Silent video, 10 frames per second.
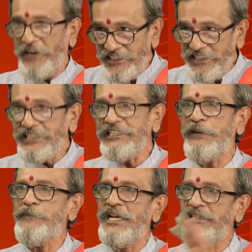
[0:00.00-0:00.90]
వైదిక
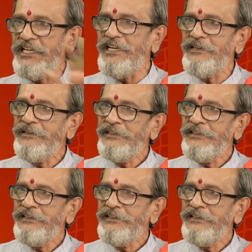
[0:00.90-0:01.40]
ధర్మాన్ని